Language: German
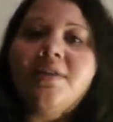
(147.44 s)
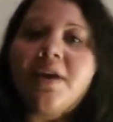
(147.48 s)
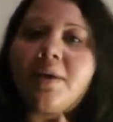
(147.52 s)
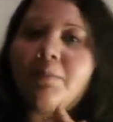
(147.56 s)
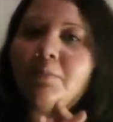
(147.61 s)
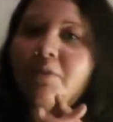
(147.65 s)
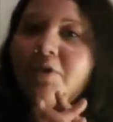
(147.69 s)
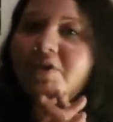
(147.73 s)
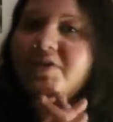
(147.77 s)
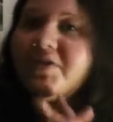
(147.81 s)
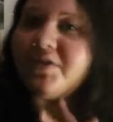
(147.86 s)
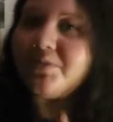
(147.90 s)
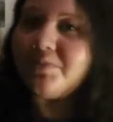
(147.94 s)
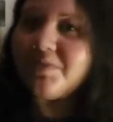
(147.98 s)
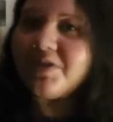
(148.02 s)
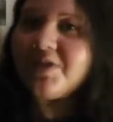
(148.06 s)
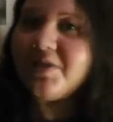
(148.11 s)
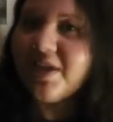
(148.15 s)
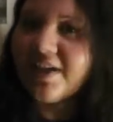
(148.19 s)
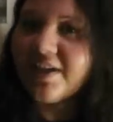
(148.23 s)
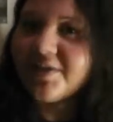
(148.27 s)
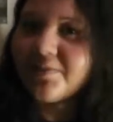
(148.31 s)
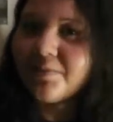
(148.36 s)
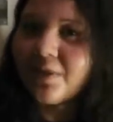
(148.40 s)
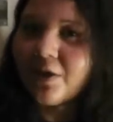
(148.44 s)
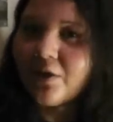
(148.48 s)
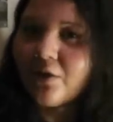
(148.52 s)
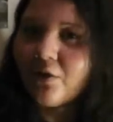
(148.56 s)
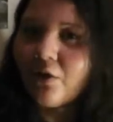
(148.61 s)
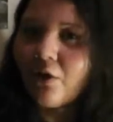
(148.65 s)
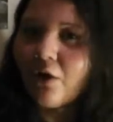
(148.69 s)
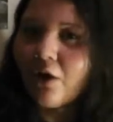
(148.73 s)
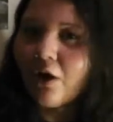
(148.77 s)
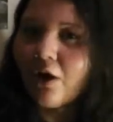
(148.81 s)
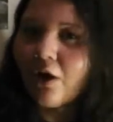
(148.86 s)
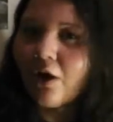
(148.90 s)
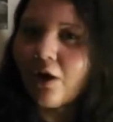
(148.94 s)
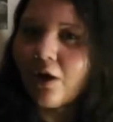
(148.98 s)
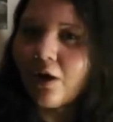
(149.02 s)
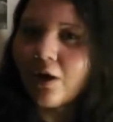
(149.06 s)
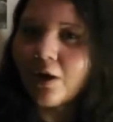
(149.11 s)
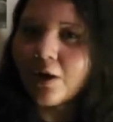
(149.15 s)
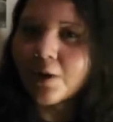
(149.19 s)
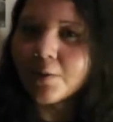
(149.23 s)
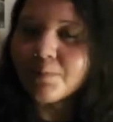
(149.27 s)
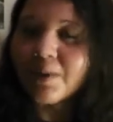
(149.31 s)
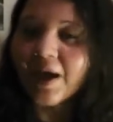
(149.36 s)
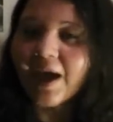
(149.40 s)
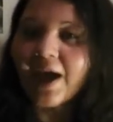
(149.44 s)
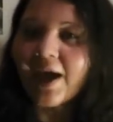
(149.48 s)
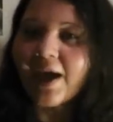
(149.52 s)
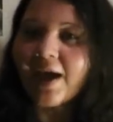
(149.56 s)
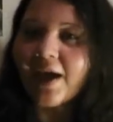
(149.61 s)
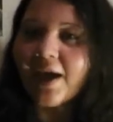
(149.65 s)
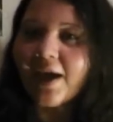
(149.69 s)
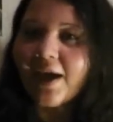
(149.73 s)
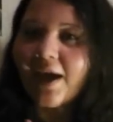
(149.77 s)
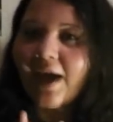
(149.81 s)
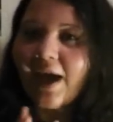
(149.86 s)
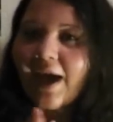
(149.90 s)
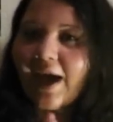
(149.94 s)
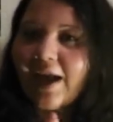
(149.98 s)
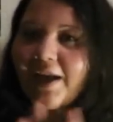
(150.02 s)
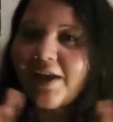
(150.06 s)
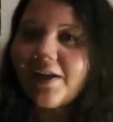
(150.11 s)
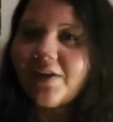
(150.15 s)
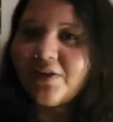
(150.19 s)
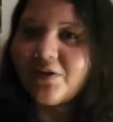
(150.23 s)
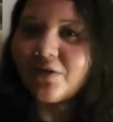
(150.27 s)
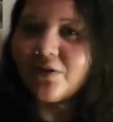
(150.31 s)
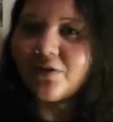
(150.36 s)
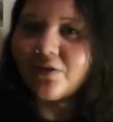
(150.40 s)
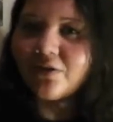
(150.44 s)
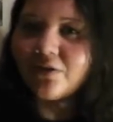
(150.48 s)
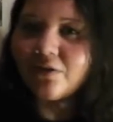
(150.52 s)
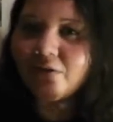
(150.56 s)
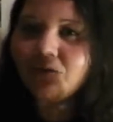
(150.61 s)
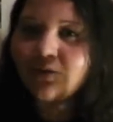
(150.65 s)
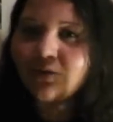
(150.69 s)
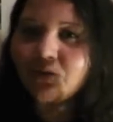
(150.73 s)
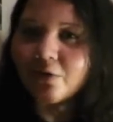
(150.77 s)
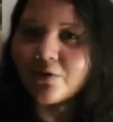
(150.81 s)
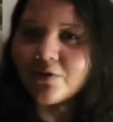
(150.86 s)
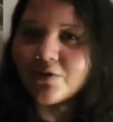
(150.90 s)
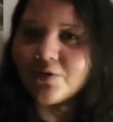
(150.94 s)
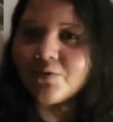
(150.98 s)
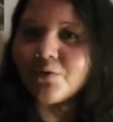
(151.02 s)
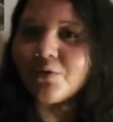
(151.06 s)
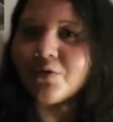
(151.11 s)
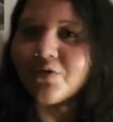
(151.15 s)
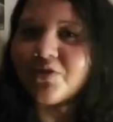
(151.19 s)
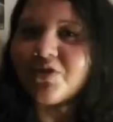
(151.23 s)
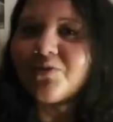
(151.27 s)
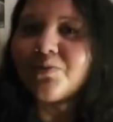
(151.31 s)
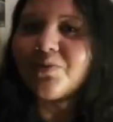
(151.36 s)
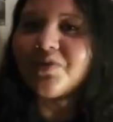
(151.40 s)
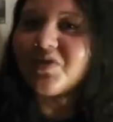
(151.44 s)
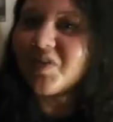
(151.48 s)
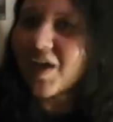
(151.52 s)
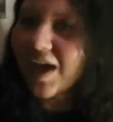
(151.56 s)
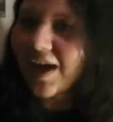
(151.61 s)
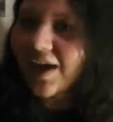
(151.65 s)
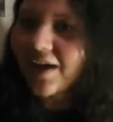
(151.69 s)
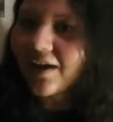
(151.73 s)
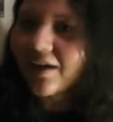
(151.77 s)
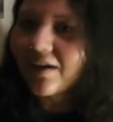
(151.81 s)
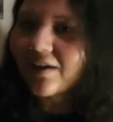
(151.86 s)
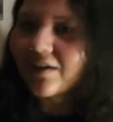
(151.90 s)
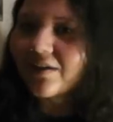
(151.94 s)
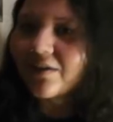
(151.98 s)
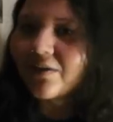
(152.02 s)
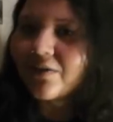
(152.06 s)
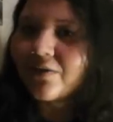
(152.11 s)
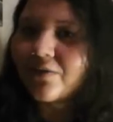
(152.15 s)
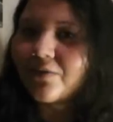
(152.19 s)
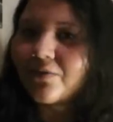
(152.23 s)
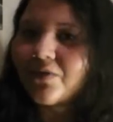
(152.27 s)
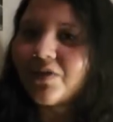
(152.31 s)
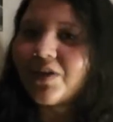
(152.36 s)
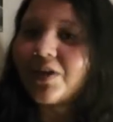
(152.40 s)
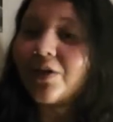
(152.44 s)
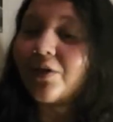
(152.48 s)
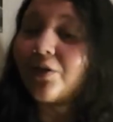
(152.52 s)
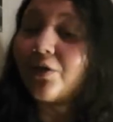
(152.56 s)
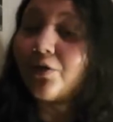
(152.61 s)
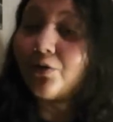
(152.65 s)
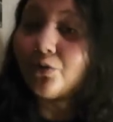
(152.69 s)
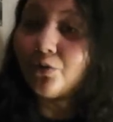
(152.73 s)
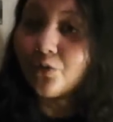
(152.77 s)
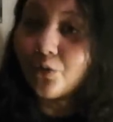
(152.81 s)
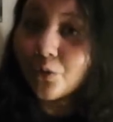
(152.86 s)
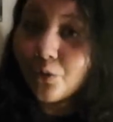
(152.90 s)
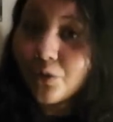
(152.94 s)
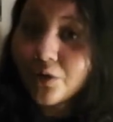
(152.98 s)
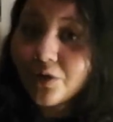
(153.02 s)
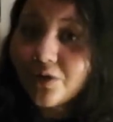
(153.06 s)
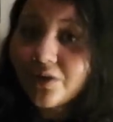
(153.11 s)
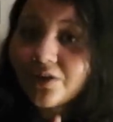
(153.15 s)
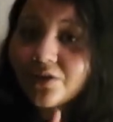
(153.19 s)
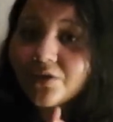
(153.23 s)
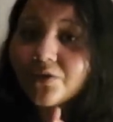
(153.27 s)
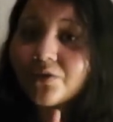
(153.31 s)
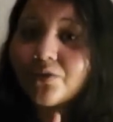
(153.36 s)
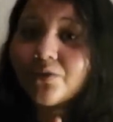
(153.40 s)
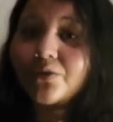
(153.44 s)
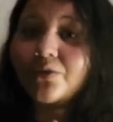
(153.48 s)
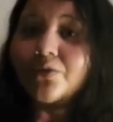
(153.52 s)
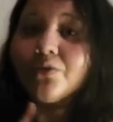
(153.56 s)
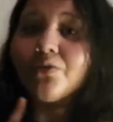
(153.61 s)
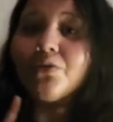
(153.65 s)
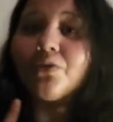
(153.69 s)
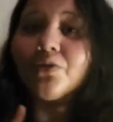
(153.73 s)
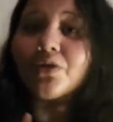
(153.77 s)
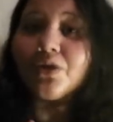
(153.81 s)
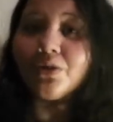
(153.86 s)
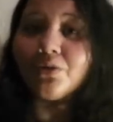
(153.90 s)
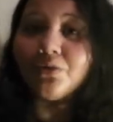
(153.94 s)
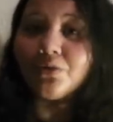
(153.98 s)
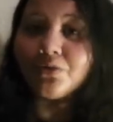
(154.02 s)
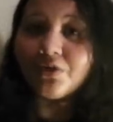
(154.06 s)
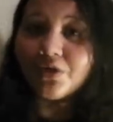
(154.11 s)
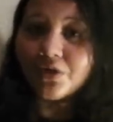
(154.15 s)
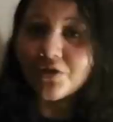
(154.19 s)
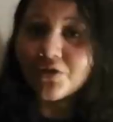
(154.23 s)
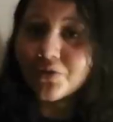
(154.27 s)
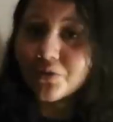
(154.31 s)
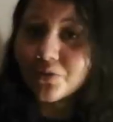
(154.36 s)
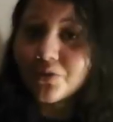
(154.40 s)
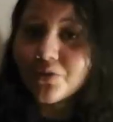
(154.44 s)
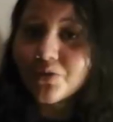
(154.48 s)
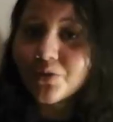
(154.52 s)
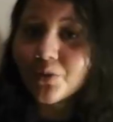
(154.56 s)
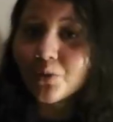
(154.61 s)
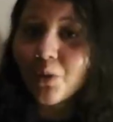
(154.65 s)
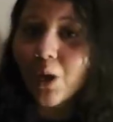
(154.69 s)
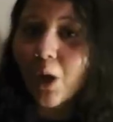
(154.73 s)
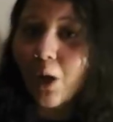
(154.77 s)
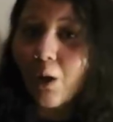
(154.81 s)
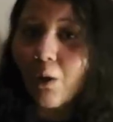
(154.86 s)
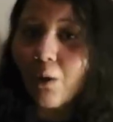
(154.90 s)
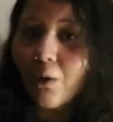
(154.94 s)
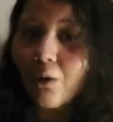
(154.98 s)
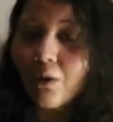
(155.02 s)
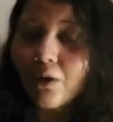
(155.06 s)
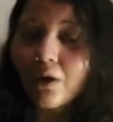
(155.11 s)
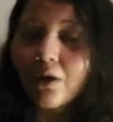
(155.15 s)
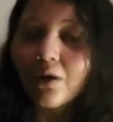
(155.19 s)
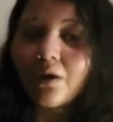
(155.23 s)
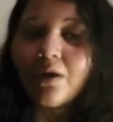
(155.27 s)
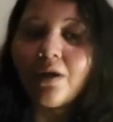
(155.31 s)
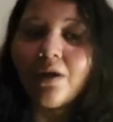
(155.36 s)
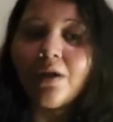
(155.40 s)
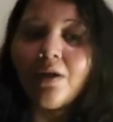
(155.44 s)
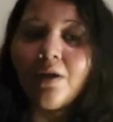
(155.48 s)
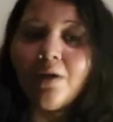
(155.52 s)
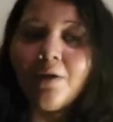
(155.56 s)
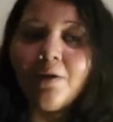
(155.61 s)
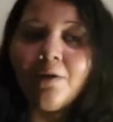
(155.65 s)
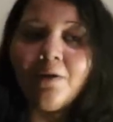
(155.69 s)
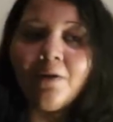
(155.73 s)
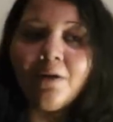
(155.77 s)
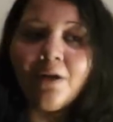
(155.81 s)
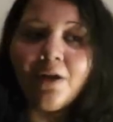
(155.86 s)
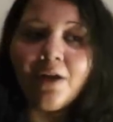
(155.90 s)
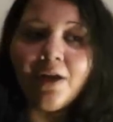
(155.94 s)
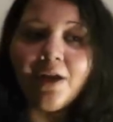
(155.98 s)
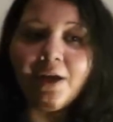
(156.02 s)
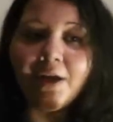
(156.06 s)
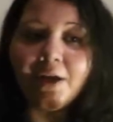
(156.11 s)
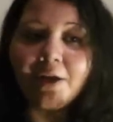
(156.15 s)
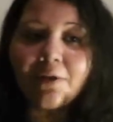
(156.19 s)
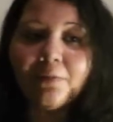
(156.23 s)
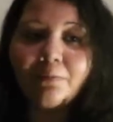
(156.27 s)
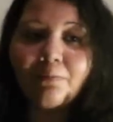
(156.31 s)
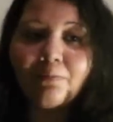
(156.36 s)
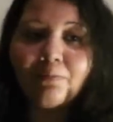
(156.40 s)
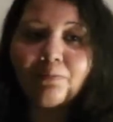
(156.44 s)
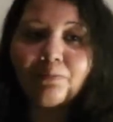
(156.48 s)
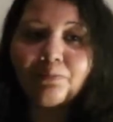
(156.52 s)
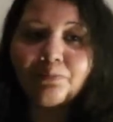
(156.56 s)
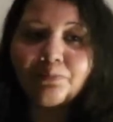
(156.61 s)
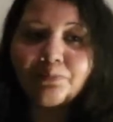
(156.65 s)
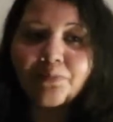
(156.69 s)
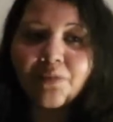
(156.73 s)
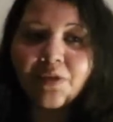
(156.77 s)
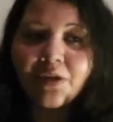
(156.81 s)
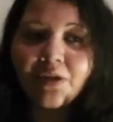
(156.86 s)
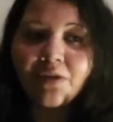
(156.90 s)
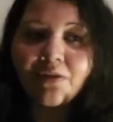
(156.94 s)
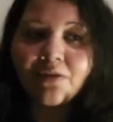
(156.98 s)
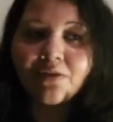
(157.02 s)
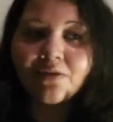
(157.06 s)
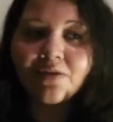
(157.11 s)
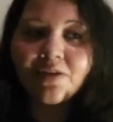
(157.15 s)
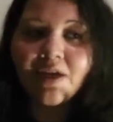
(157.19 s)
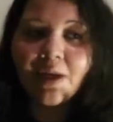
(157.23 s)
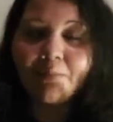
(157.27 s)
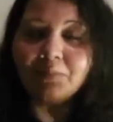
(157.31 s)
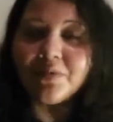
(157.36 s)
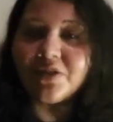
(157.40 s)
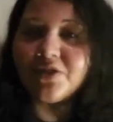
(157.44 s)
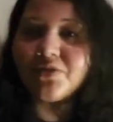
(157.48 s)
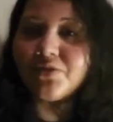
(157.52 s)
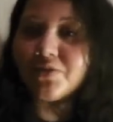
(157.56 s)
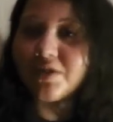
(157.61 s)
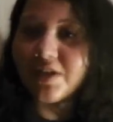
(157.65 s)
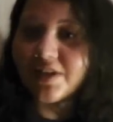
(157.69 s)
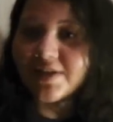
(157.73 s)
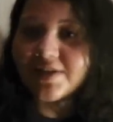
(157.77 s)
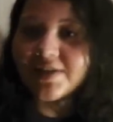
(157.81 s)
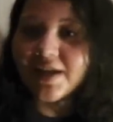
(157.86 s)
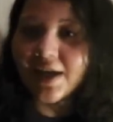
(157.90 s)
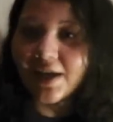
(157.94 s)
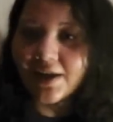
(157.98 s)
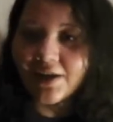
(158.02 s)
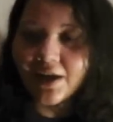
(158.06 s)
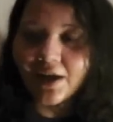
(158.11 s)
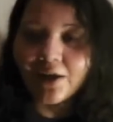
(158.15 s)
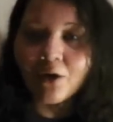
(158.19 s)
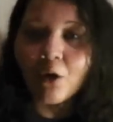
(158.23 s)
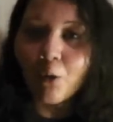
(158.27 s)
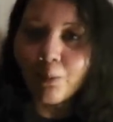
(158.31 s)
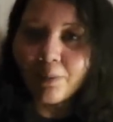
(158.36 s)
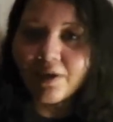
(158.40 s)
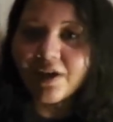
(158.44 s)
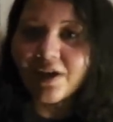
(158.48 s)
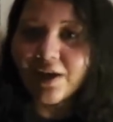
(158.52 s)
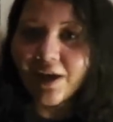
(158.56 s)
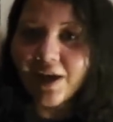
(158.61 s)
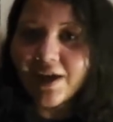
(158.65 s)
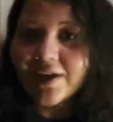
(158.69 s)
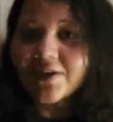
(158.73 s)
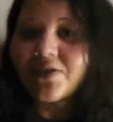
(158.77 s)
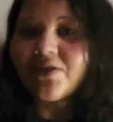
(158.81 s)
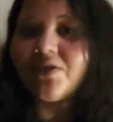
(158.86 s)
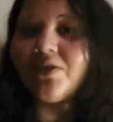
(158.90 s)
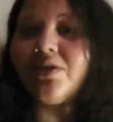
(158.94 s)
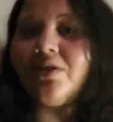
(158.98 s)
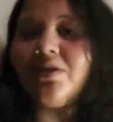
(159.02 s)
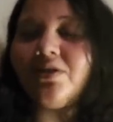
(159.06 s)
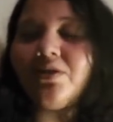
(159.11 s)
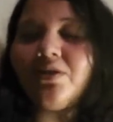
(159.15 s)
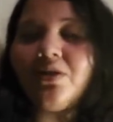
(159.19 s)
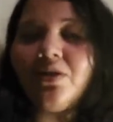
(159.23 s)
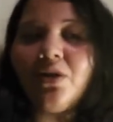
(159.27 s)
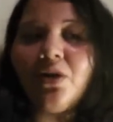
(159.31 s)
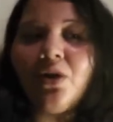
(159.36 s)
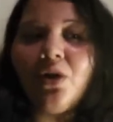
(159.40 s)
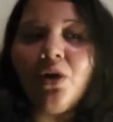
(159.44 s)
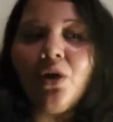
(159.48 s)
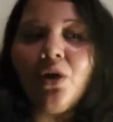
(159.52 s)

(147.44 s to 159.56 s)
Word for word: Dann möchte ich mich erstmal noch bei allen Nosy Roses bedanken für ihre Geduld und für ihre Unterstützung auch. Ähm, die haben mich zu der Zeit halt auch begleitet